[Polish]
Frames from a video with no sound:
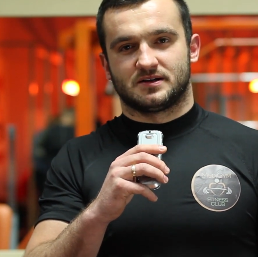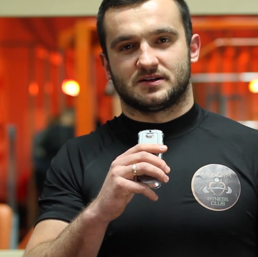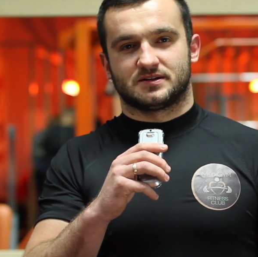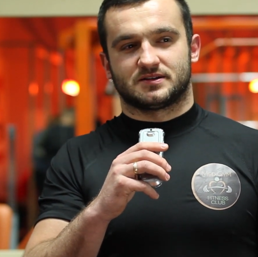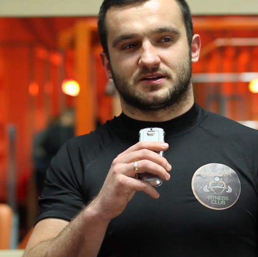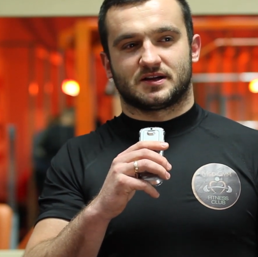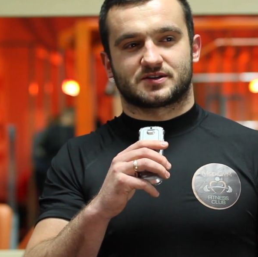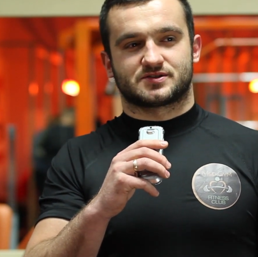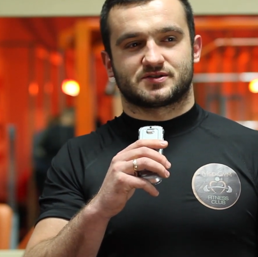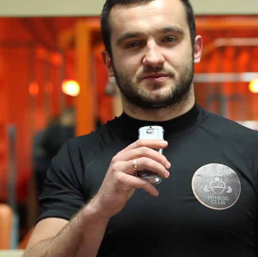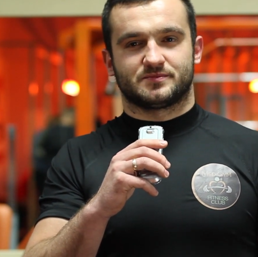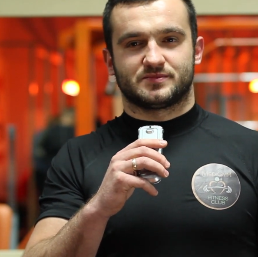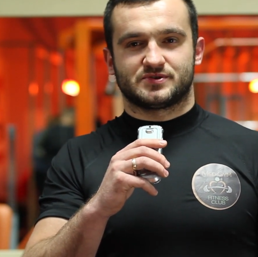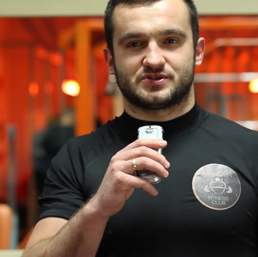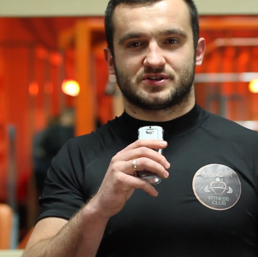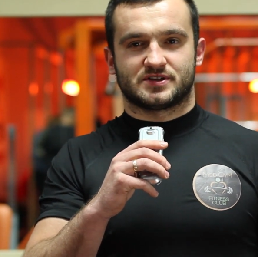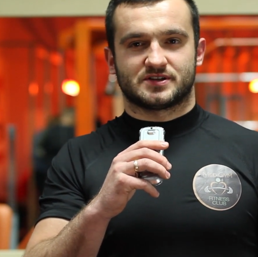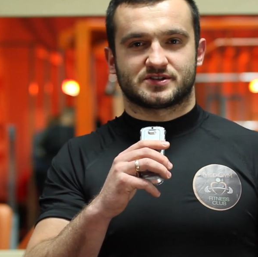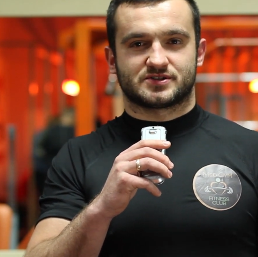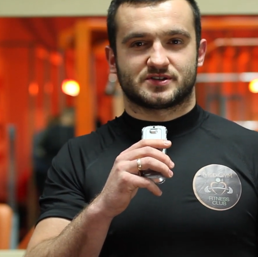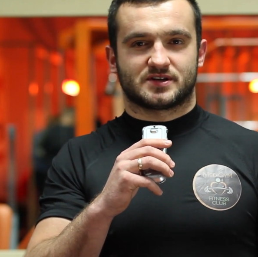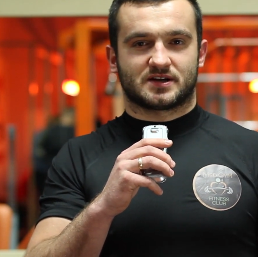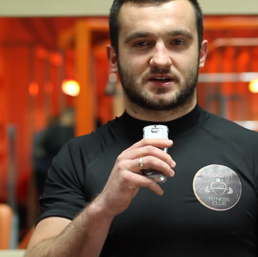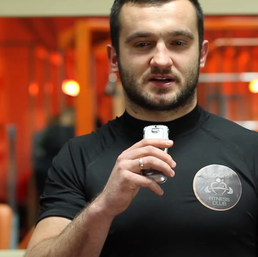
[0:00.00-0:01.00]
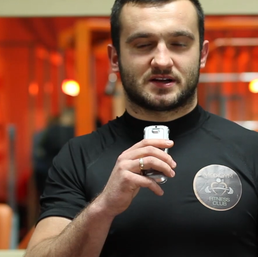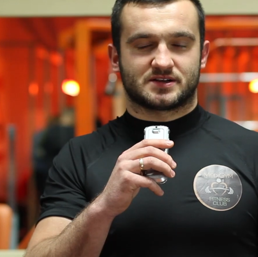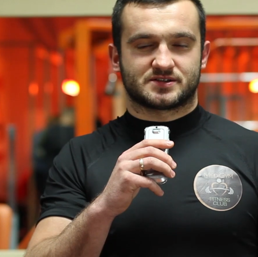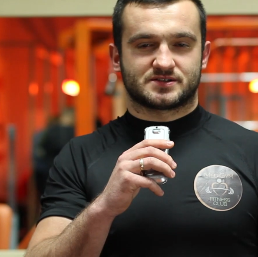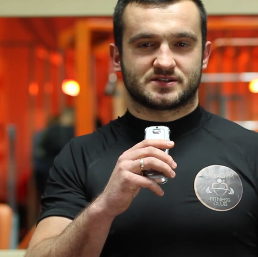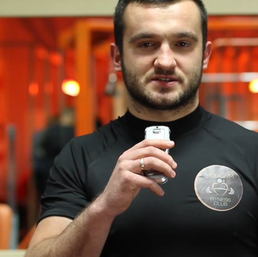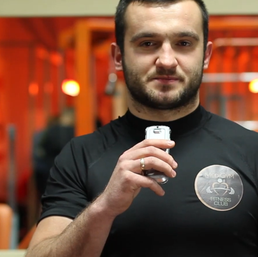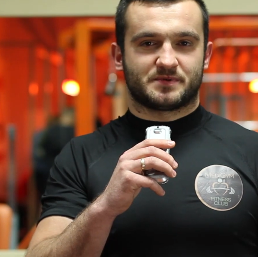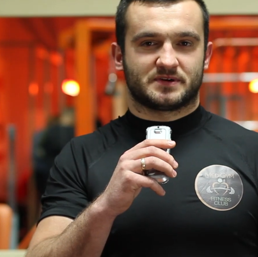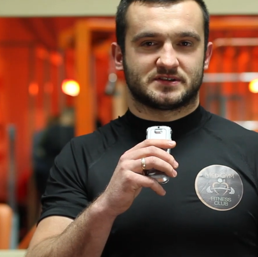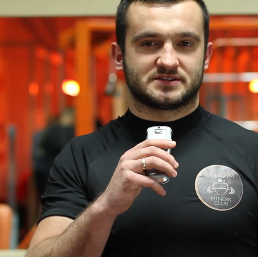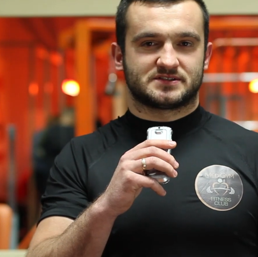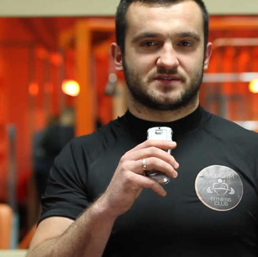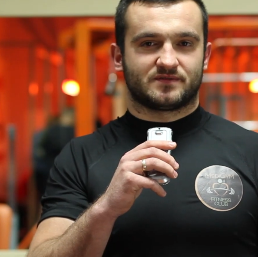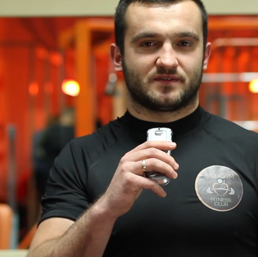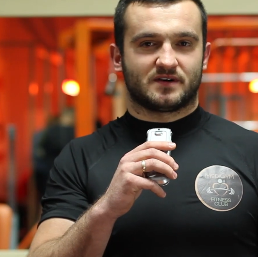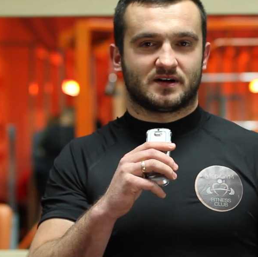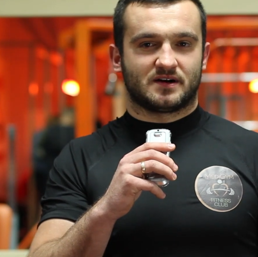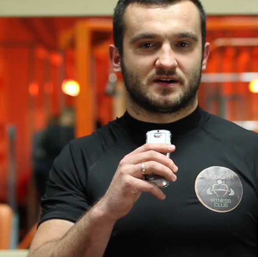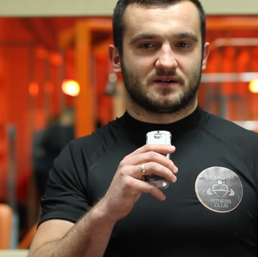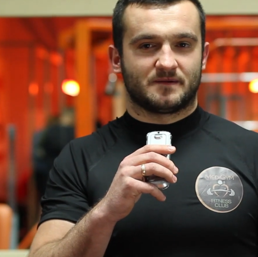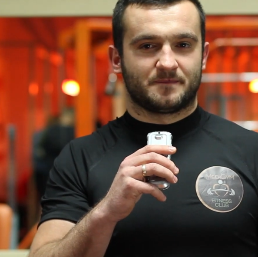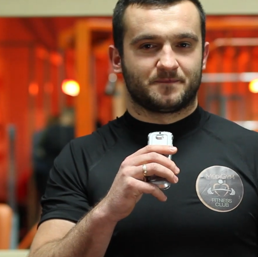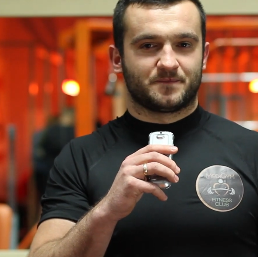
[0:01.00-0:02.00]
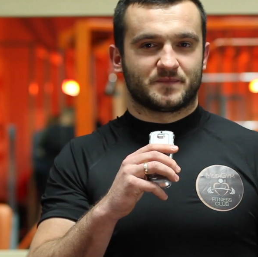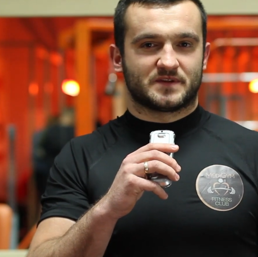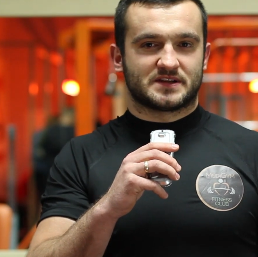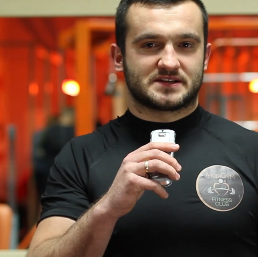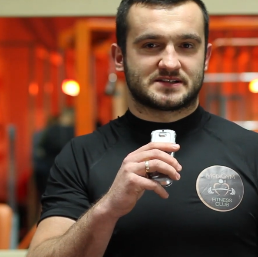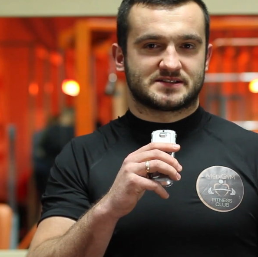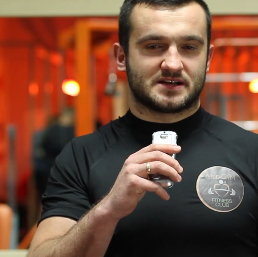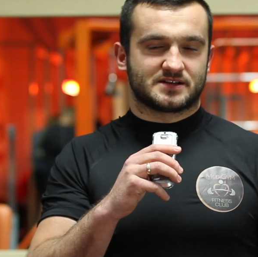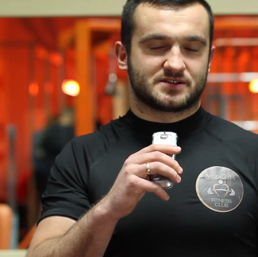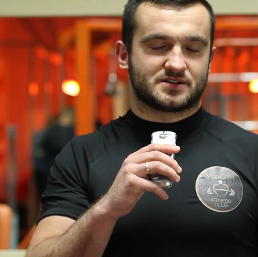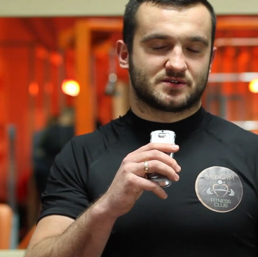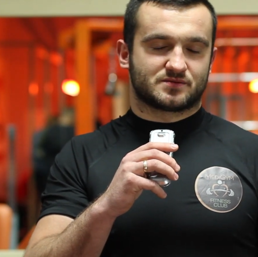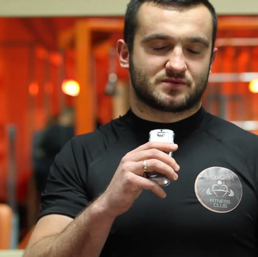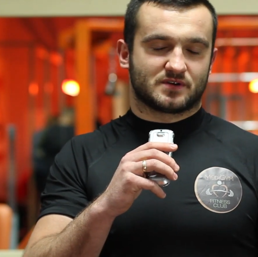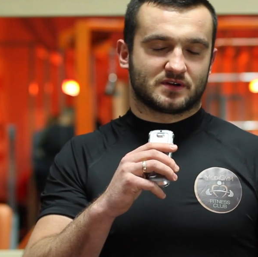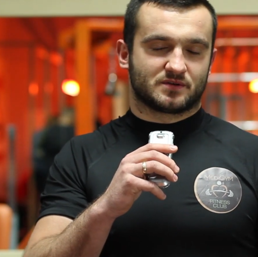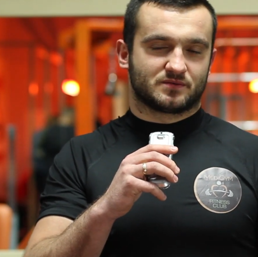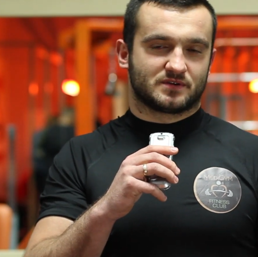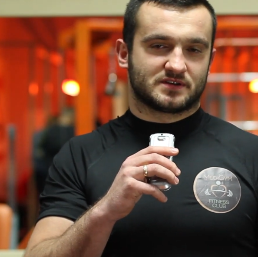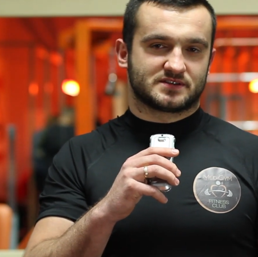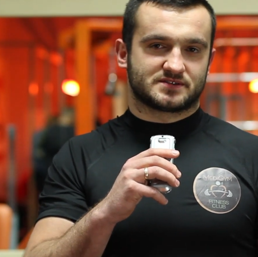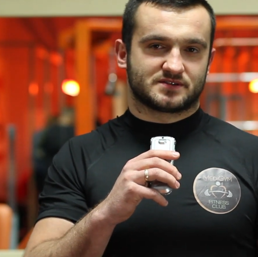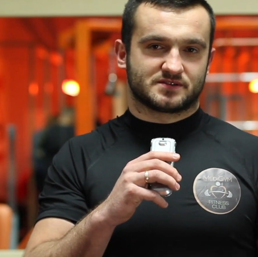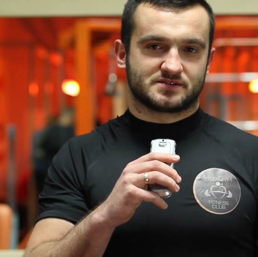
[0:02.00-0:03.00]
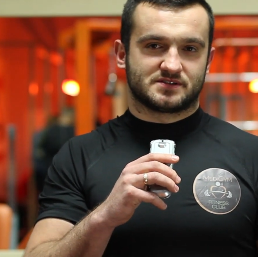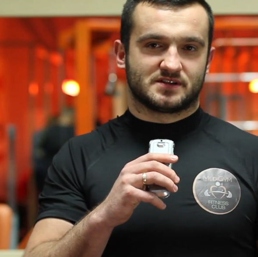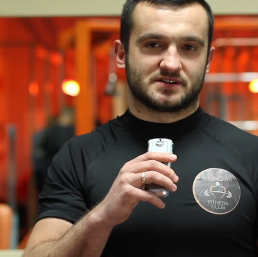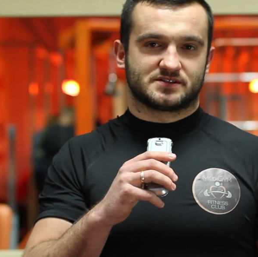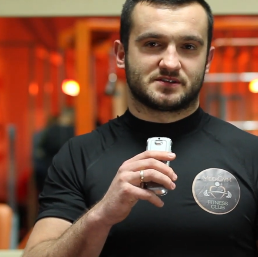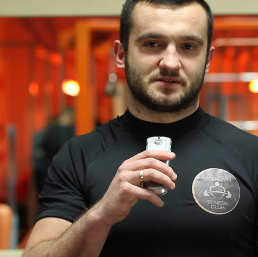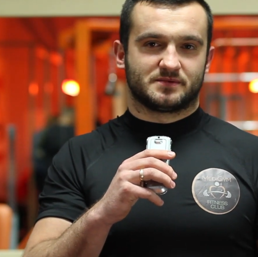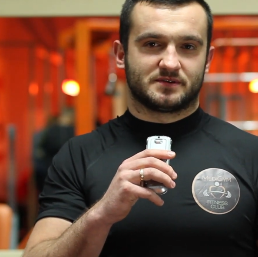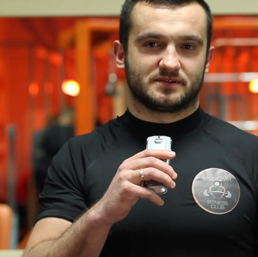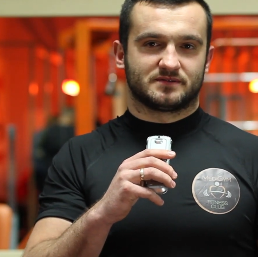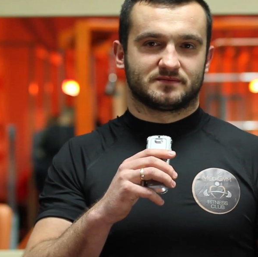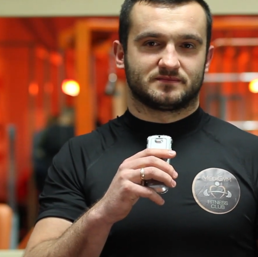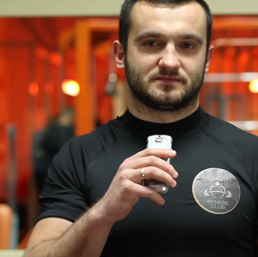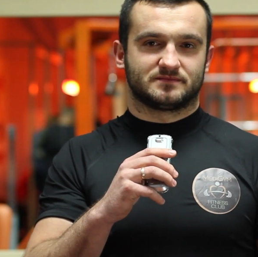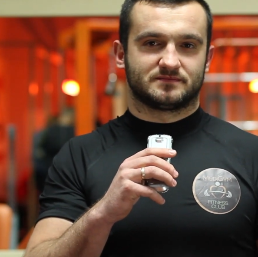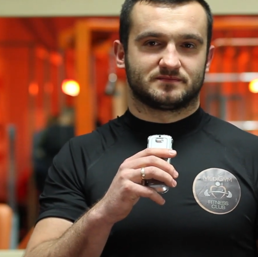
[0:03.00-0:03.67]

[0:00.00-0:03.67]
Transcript: także myślę, że każdy z Państwa znajdzie tutaj u nas coś dla siebie.